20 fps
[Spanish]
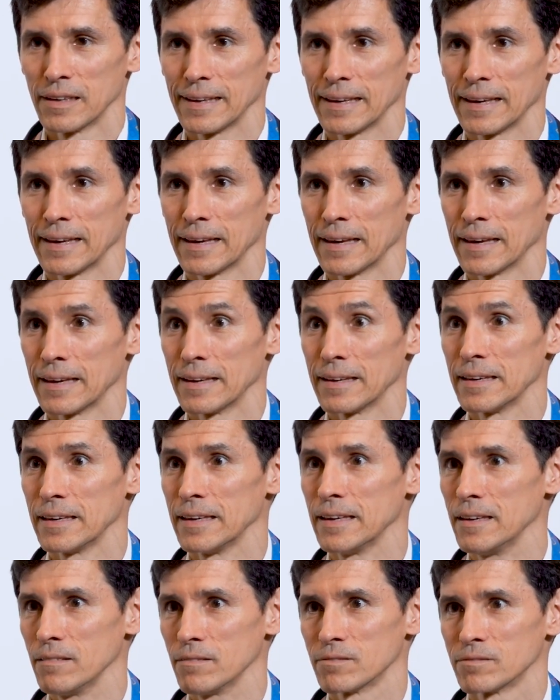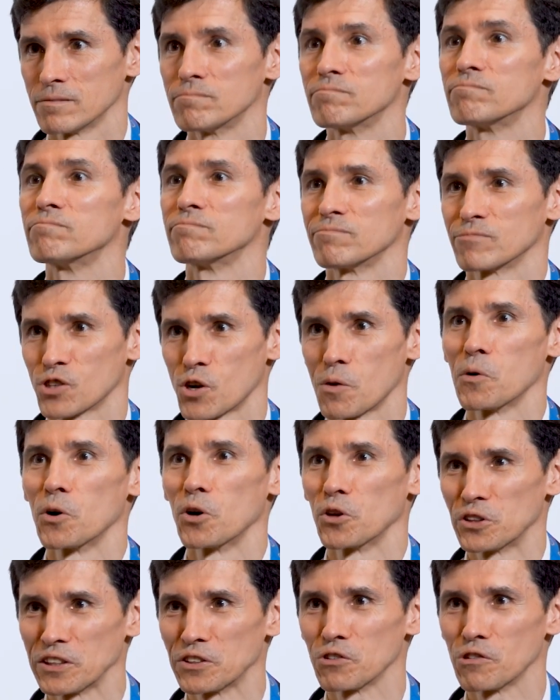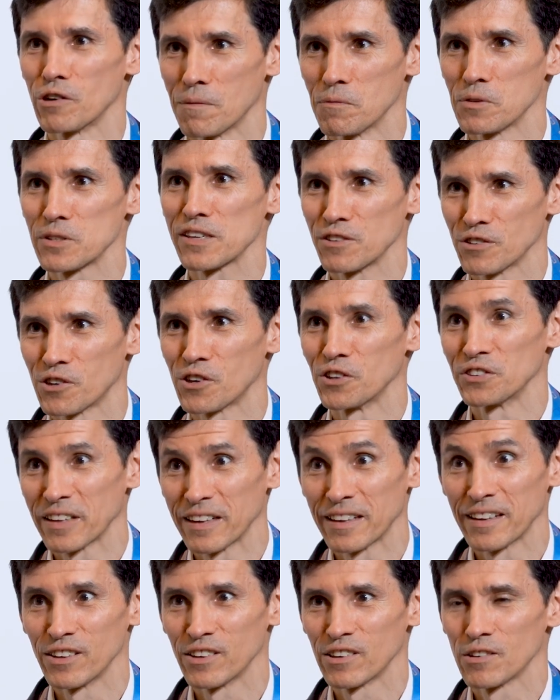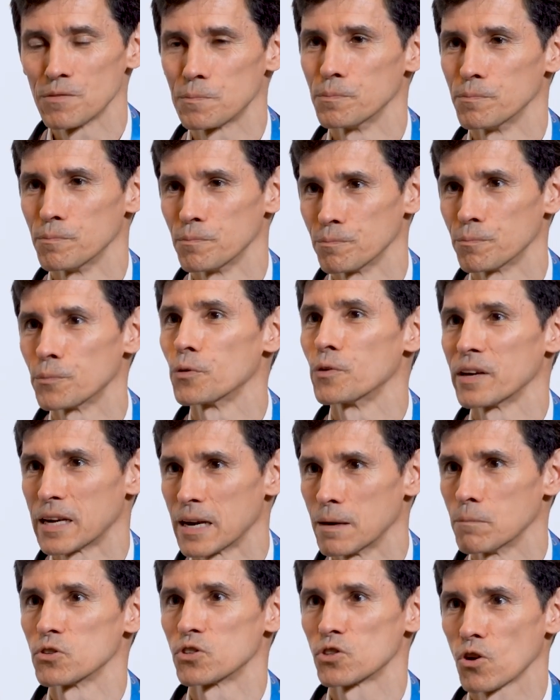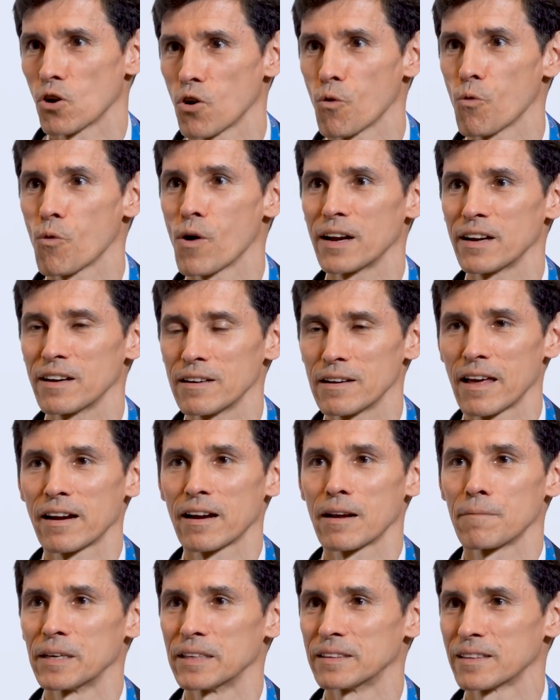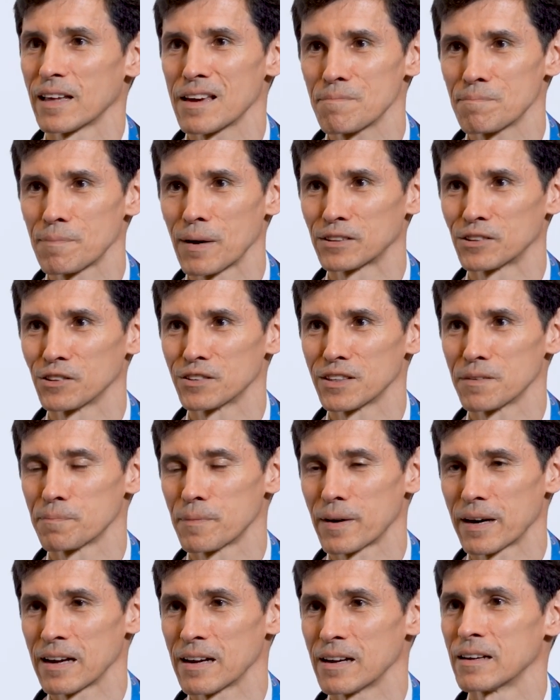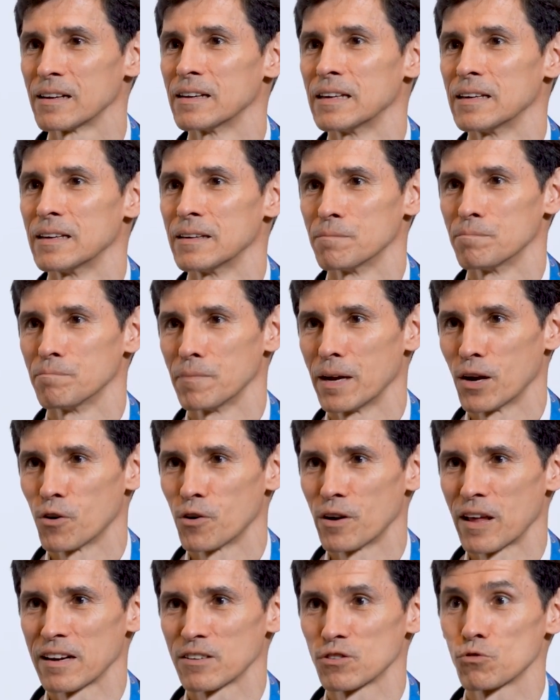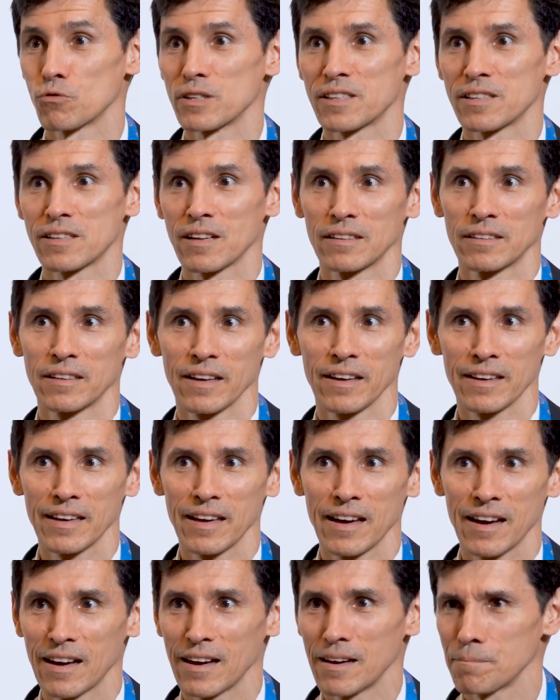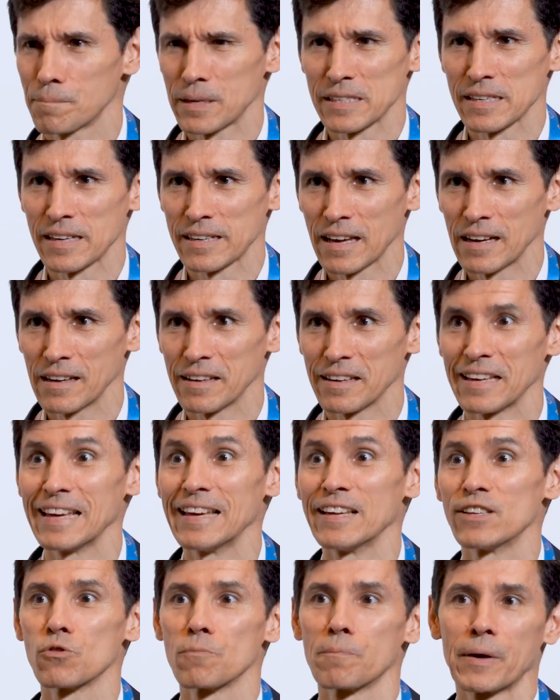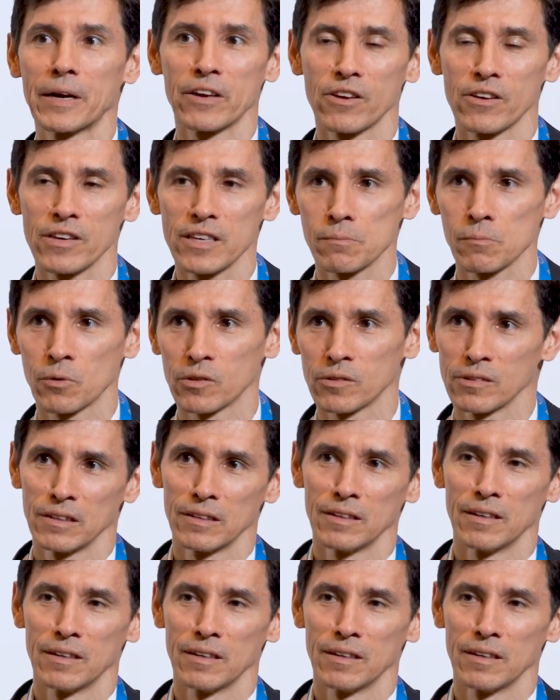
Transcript: eh, y como lo titulamos en un contenido, lo publicamos Soho One, la herramienta de impacto para mejorar su estrategia empresarial y su periodismo.